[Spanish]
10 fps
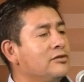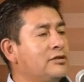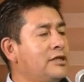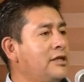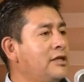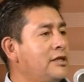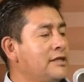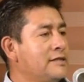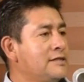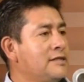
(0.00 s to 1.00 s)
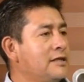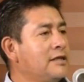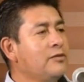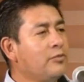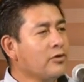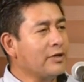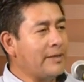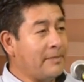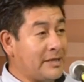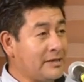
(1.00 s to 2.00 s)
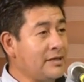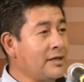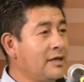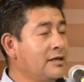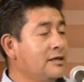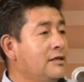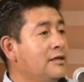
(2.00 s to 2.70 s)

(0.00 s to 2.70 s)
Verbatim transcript: no tienen, este, tienen un poco de apatía.